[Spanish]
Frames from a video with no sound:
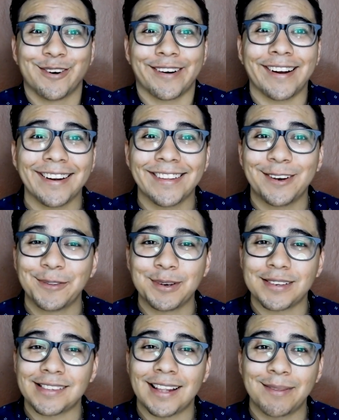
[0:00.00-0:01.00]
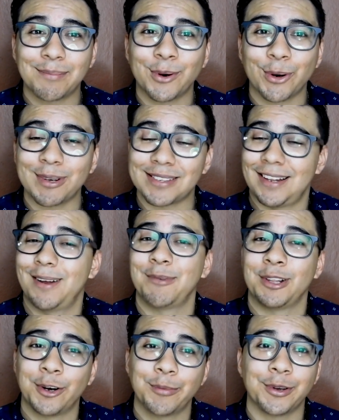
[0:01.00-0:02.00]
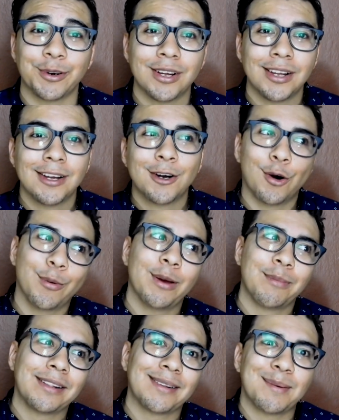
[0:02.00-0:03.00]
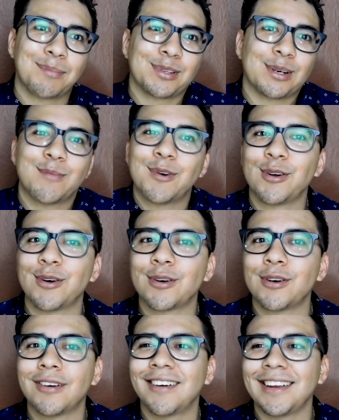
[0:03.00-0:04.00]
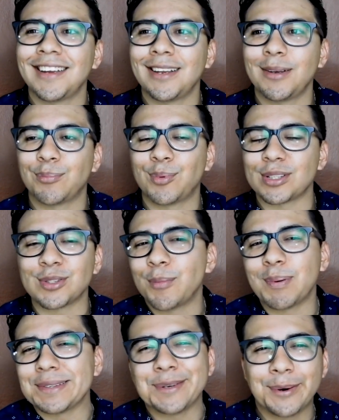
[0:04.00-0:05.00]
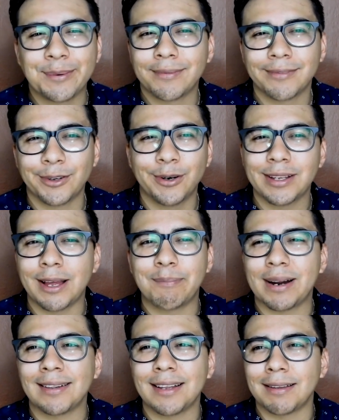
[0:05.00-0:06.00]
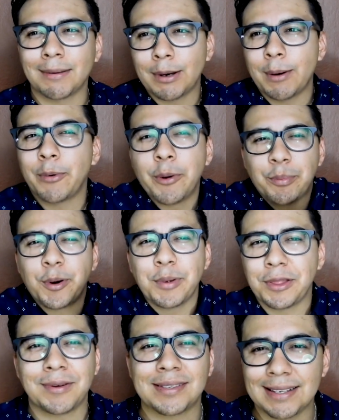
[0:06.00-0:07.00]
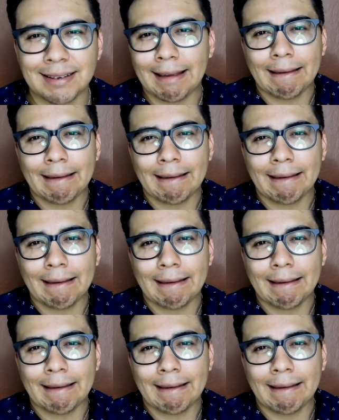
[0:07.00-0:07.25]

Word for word: correr de la universidad por besar a mi novio. Obviamente me puse como loco y pues no pasó. Y aparte lleva buen promedio, así